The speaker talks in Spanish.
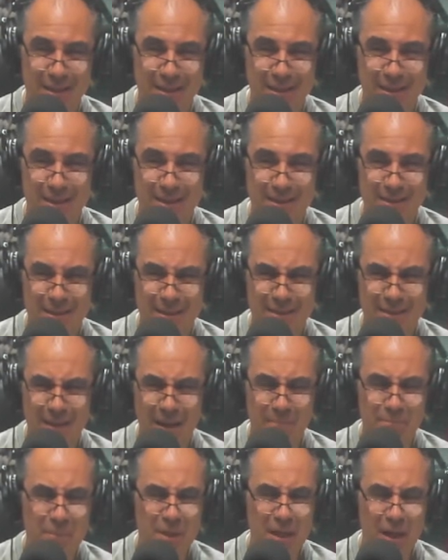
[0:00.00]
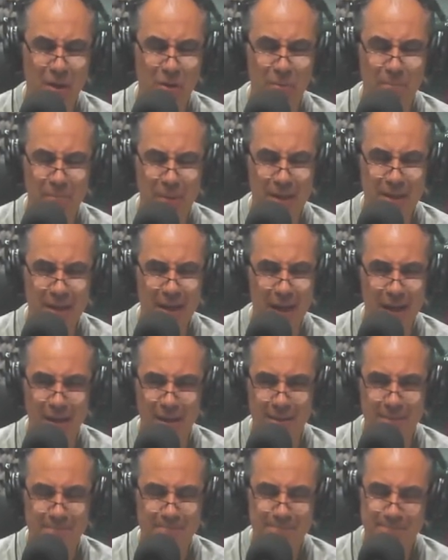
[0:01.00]
este, tan bien
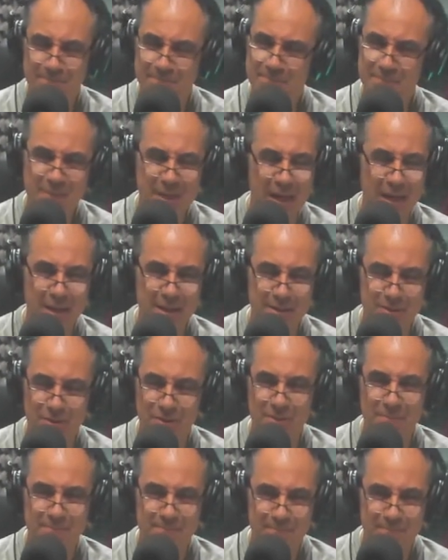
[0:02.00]
acompañada. Qué lindo.